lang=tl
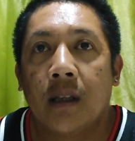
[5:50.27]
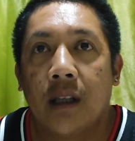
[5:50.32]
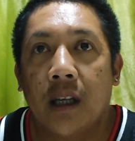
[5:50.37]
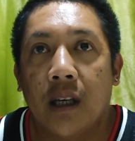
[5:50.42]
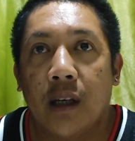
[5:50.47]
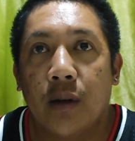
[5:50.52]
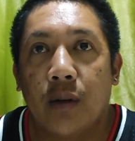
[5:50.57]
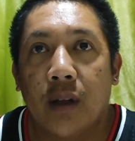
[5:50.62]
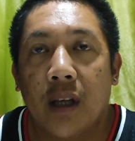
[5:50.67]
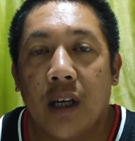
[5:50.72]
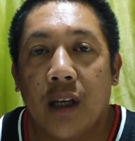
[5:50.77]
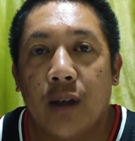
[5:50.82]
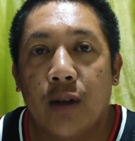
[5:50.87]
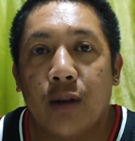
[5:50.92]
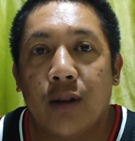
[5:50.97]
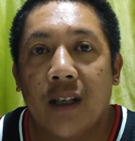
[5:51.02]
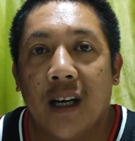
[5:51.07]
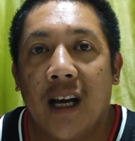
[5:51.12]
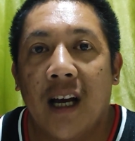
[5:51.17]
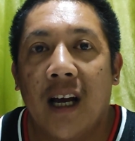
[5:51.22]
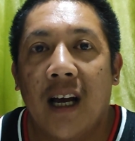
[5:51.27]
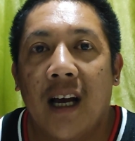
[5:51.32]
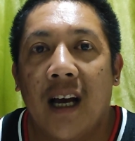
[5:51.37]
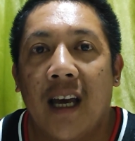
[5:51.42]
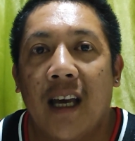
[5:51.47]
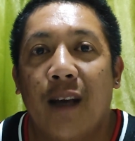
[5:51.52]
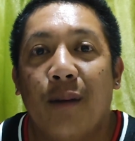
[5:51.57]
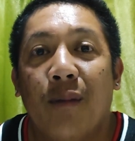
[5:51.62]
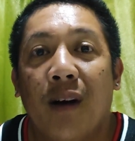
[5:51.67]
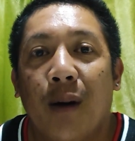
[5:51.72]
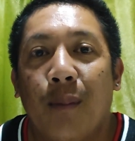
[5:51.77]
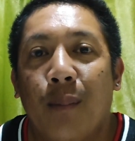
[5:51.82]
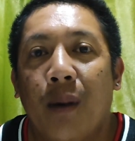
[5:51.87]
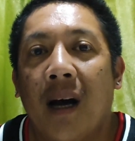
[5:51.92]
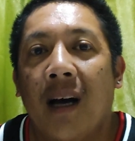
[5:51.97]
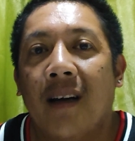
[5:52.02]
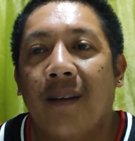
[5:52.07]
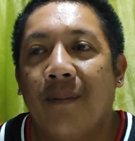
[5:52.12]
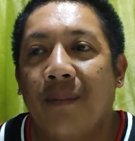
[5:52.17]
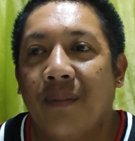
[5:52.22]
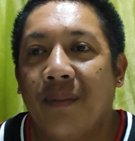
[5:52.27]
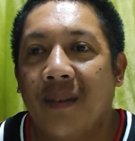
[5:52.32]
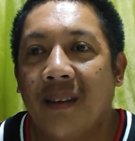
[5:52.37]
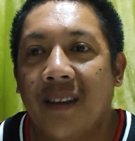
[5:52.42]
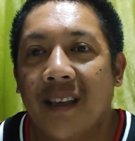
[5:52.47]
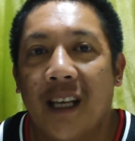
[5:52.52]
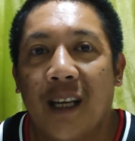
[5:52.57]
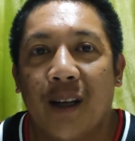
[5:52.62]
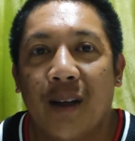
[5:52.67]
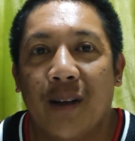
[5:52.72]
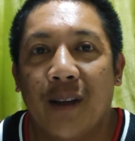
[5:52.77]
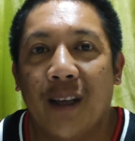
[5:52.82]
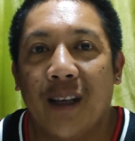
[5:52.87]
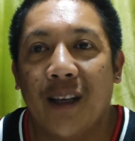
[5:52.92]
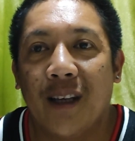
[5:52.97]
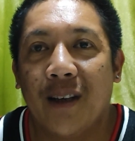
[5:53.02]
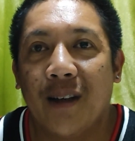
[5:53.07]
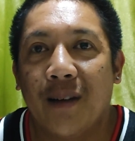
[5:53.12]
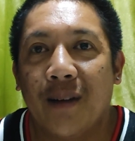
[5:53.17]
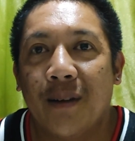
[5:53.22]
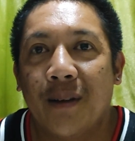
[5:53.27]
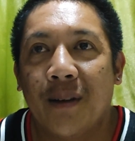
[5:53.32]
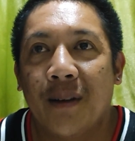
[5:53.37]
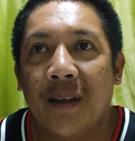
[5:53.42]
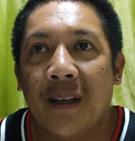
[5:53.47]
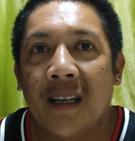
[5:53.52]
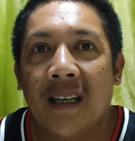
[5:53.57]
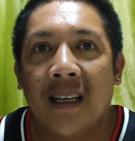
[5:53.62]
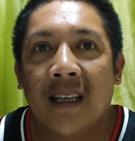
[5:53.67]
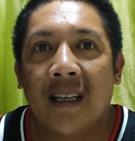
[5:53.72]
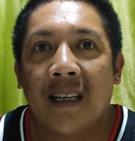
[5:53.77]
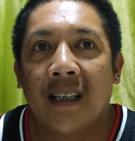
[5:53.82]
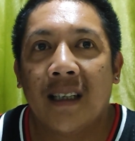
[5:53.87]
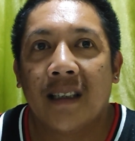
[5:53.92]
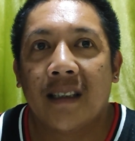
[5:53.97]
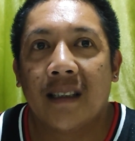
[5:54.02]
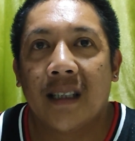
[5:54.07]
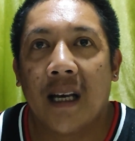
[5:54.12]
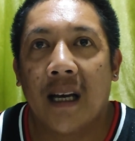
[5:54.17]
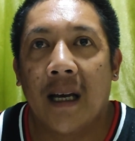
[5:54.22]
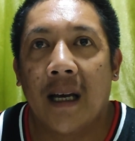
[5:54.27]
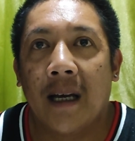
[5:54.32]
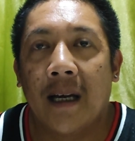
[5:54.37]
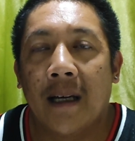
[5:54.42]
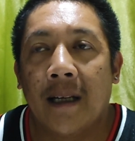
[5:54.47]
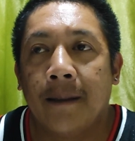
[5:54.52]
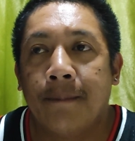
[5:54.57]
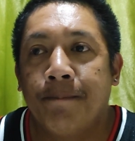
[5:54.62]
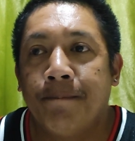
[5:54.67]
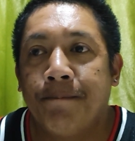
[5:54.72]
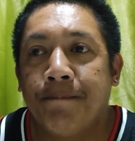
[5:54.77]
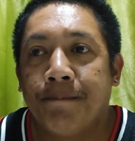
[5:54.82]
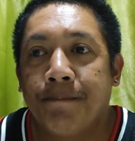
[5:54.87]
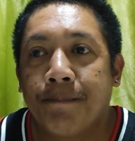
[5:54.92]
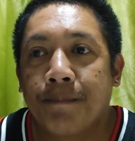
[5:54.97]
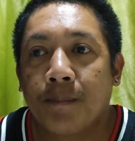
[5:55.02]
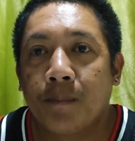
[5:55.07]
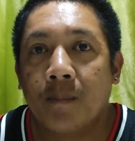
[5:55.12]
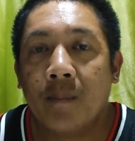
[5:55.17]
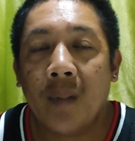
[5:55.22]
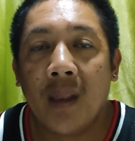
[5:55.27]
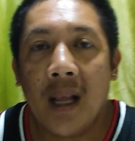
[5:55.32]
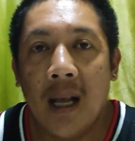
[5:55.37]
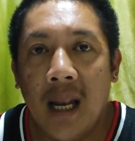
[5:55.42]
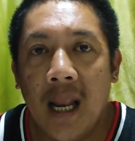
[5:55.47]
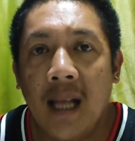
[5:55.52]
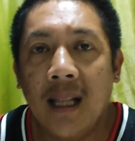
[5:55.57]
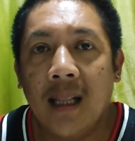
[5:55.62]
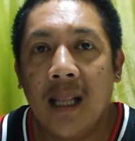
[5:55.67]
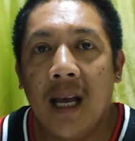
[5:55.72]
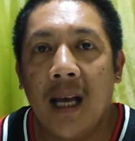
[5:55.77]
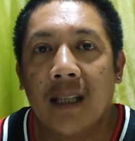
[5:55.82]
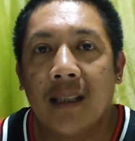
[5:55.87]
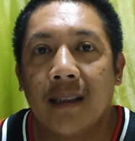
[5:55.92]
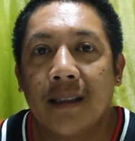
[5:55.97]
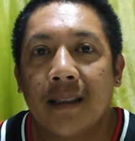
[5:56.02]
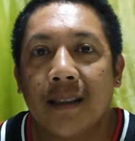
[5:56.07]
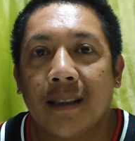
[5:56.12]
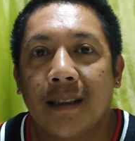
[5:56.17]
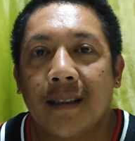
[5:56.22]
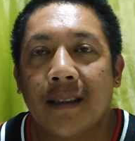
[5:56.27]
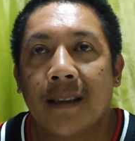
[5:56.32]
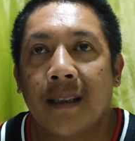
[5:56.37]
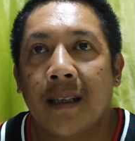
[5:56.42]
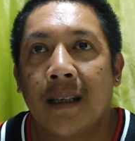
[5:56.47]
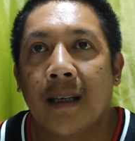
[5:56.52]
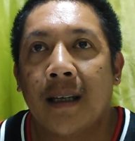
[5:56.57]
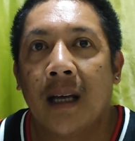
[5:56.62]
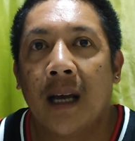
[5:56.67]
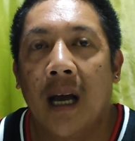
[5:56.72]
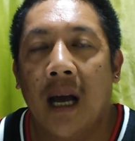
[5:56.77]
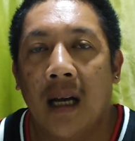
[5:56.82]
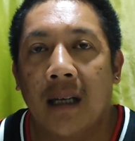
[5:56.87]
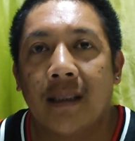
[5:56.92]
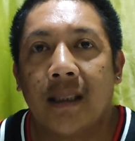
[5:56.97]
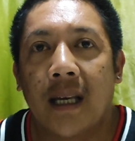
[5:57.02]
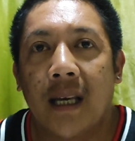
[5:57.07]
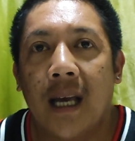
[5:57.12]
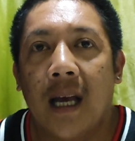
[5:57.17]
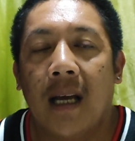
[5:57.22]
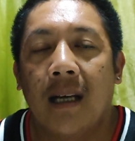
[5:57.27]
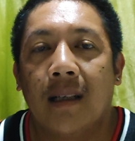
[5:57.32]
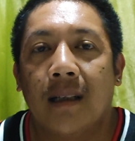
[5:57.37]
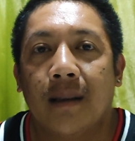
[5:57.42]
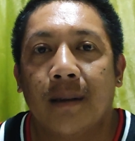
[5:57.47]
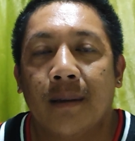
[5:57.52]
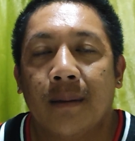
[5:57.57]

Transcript: Thank you, thank you. Tsaka kay Makmak. Thank you, thank you. Sa lahat-lahat. Ang saya.